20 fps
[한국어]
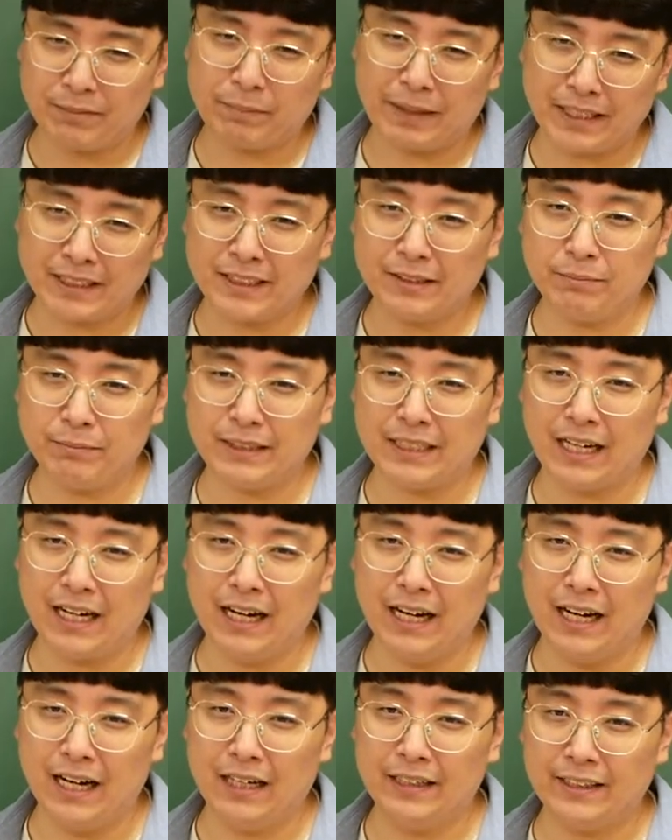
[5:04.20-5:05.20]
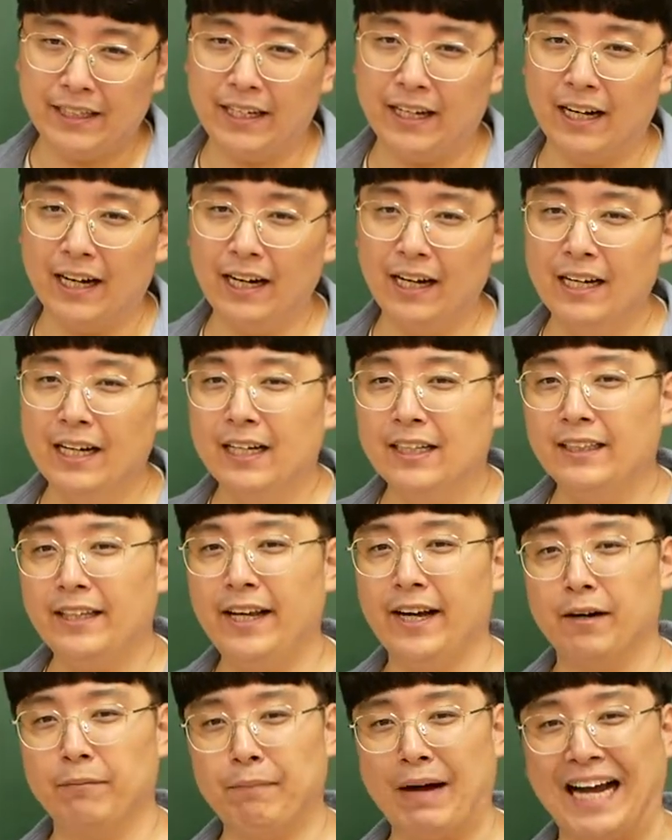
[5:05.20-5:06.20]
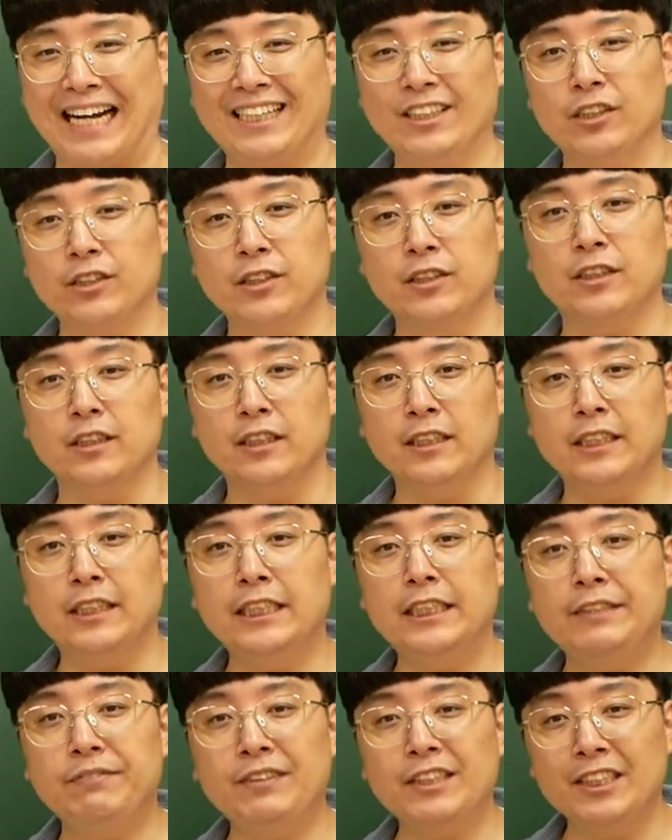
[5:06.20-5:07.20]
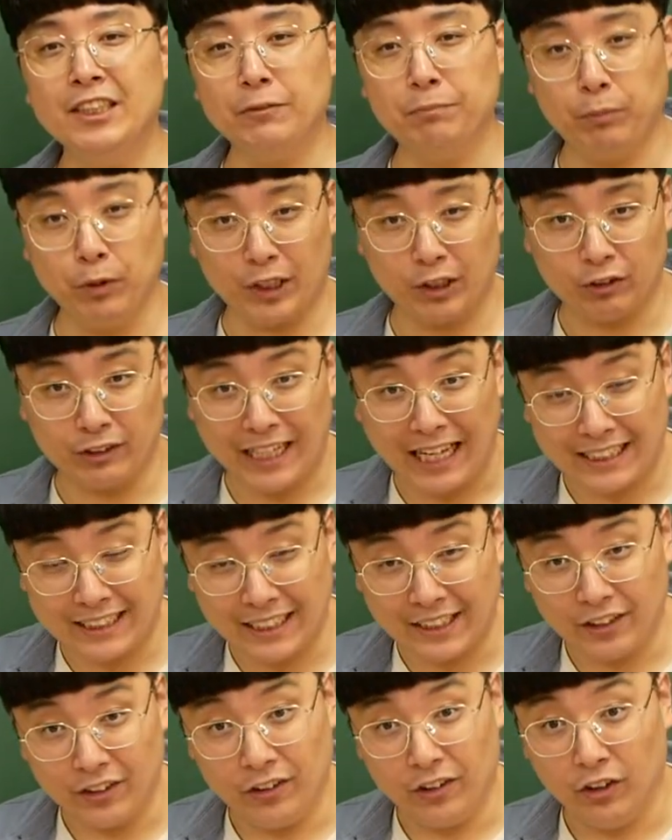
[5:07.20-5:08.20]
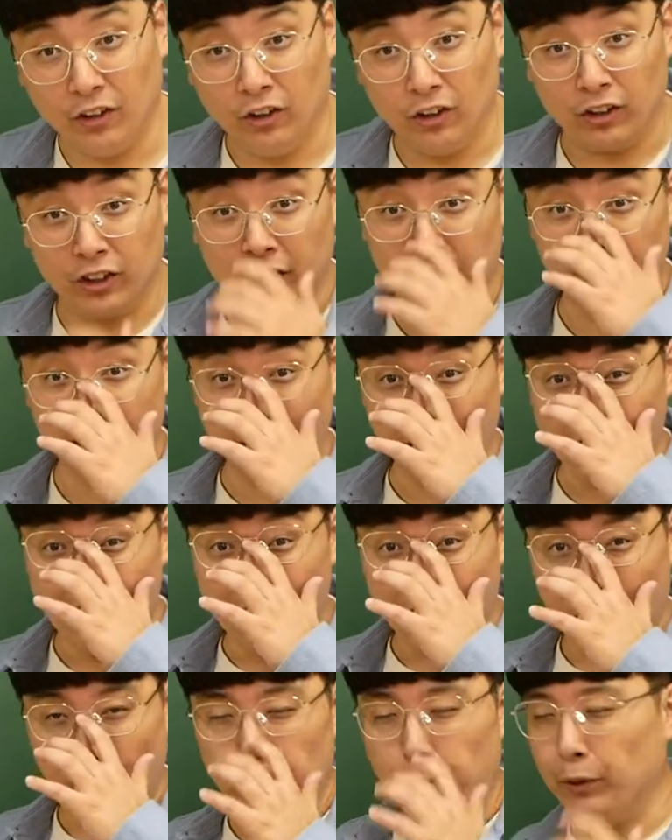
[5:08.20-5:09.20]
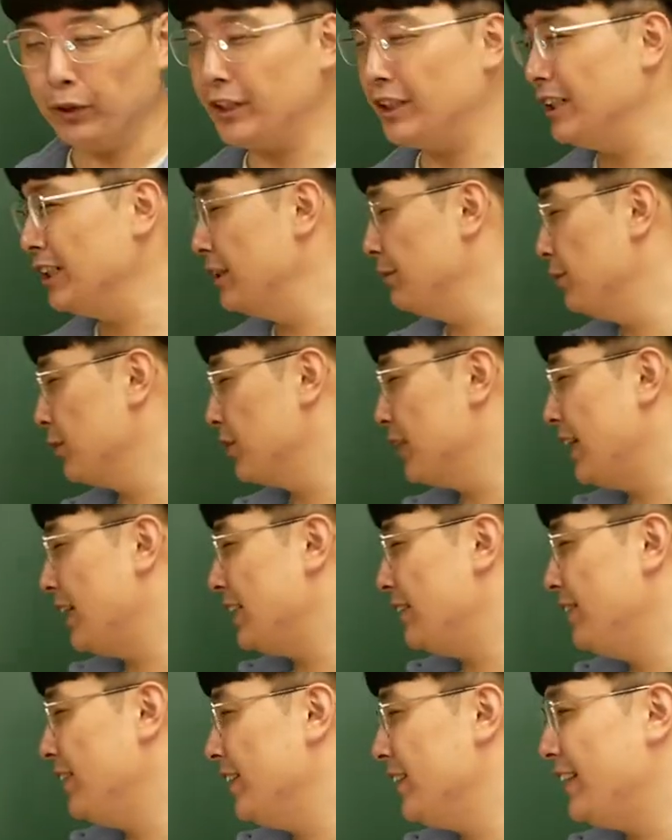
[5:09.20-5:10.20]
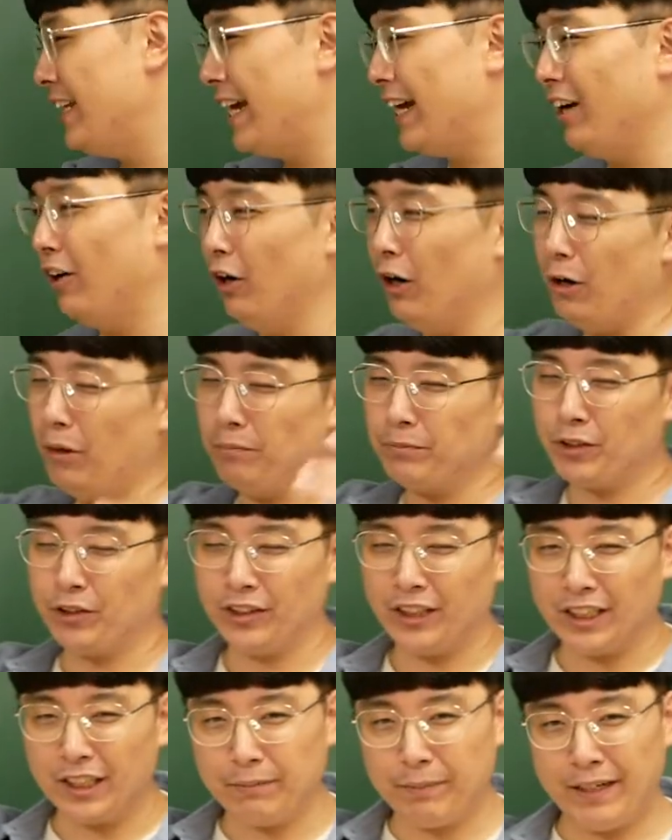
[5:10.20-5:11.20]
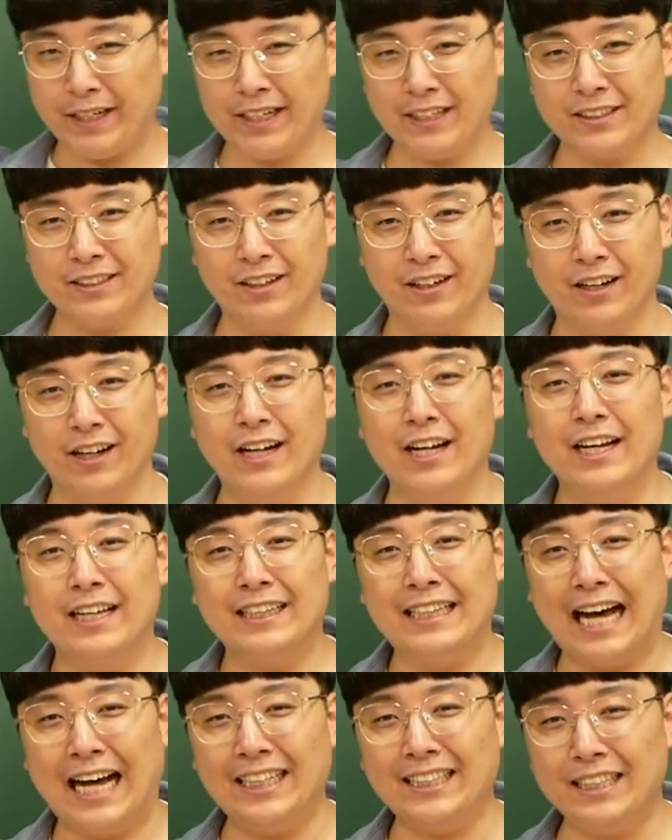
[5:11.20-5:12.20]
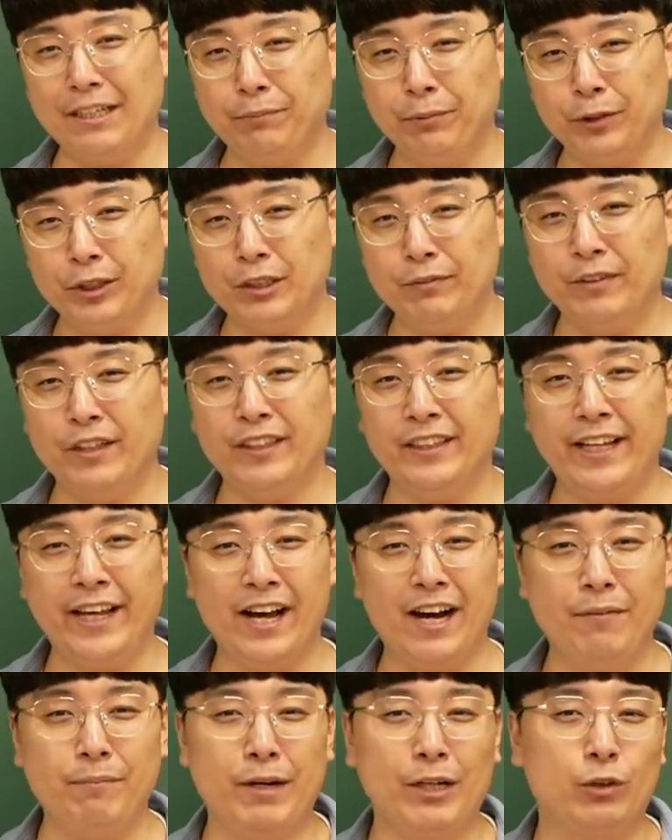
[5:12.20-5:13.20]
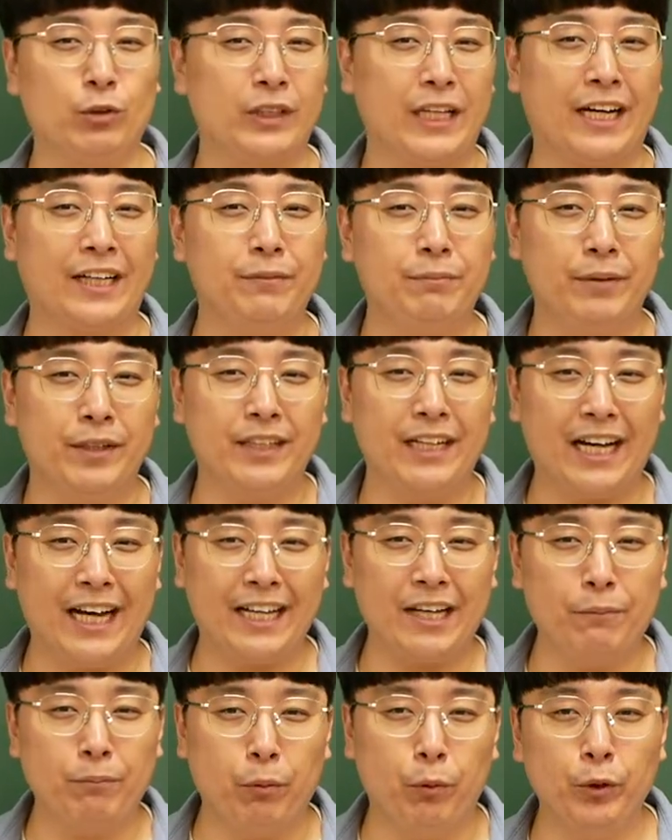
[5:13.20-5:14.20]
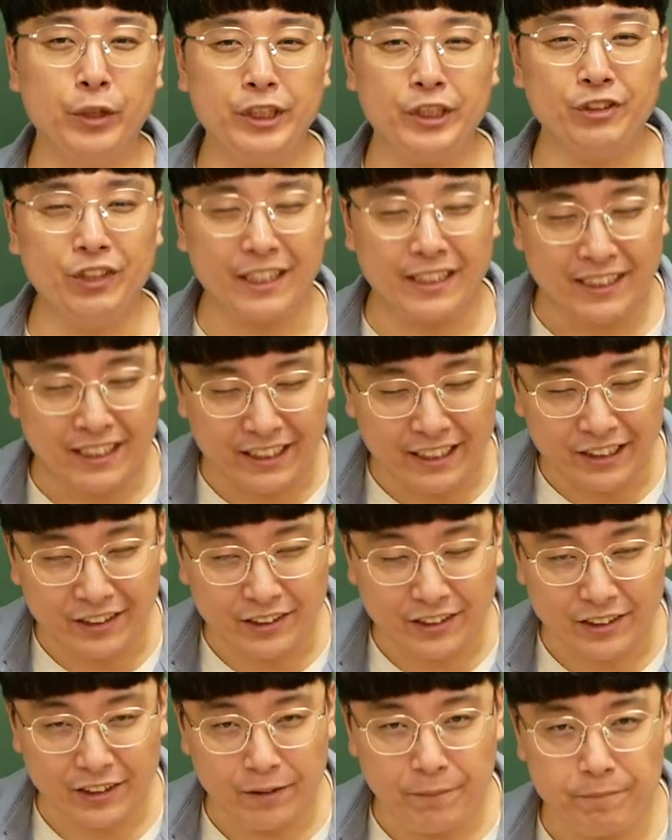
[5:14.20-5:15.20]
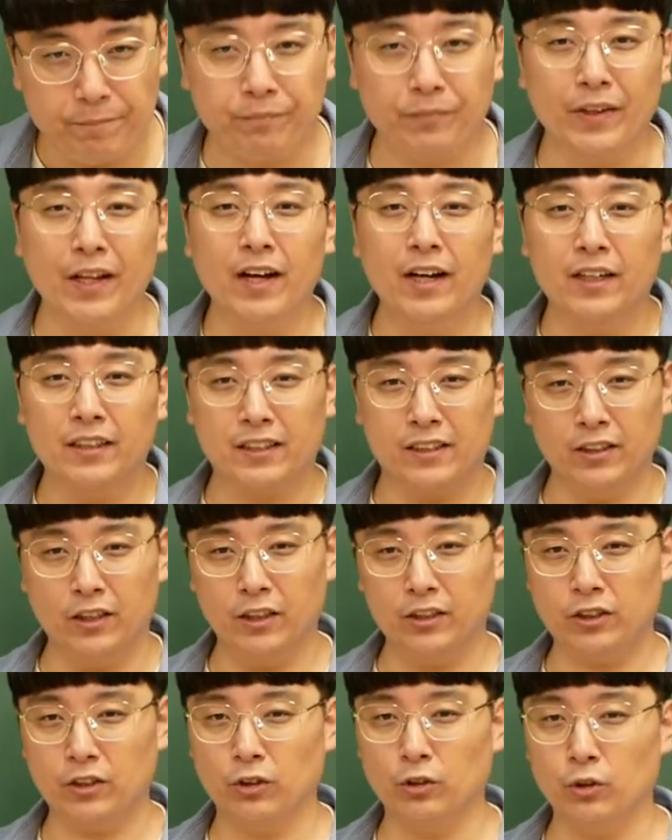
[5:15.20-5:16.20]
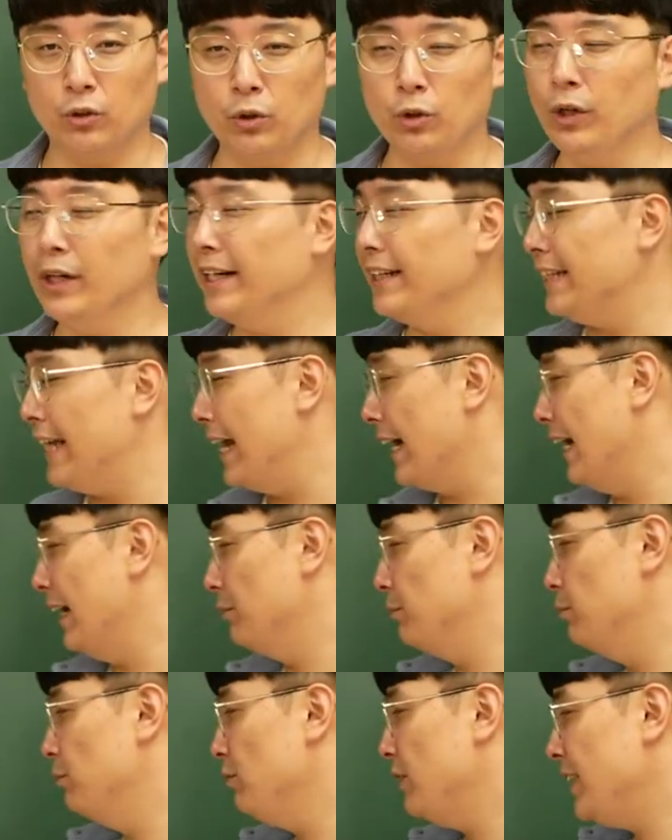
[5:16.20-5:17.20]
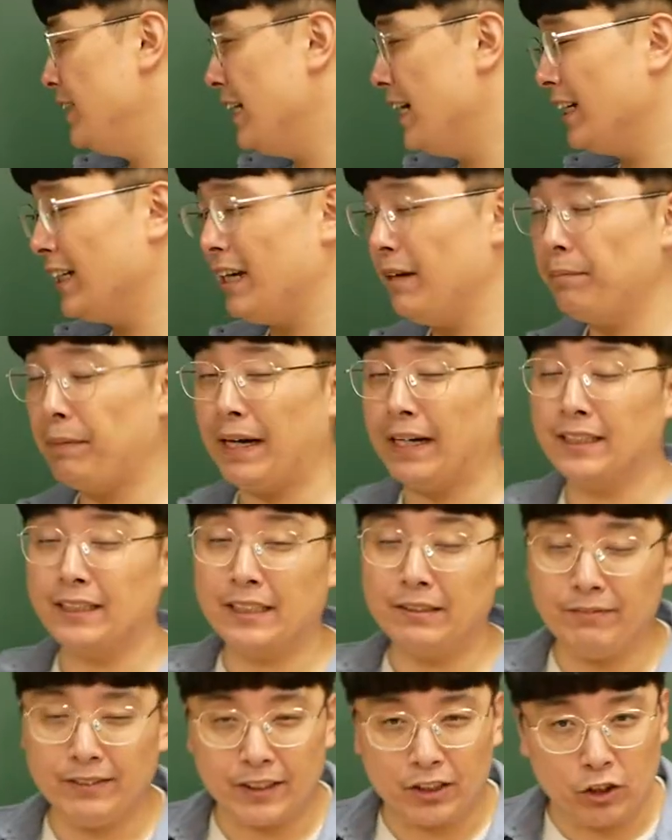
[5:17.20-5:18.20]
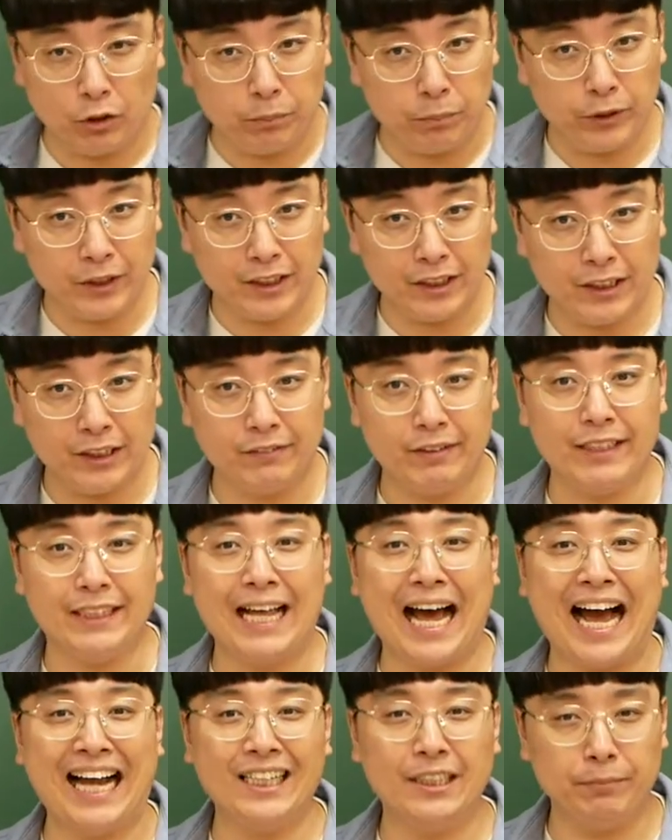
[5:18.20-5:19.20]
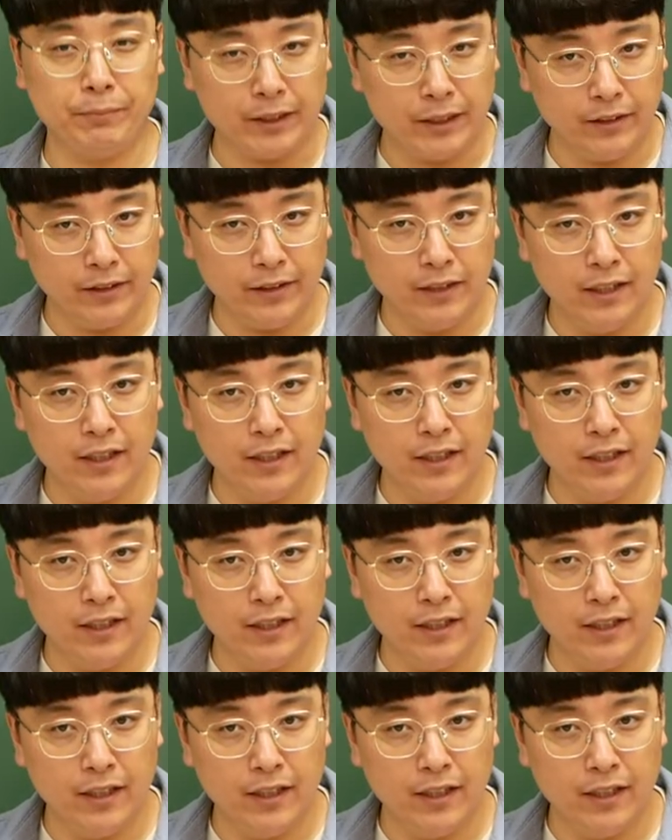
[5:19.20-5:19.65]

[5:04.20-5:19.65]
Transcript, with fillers: 밝습니다 같아야 대학 마이너스 20등급보다도 낮아요. 어, 그래서 겉보기 등급으로 따지면은 얘가 엄청나게 밝아서 낮에 보시면 태양 말고 다른 별은 아예 보이지도 않잖아요. 그렇죠? 음, 그럴 정도로 얘가 무지하게 밝습니다. 겉보기 등급에 따르면.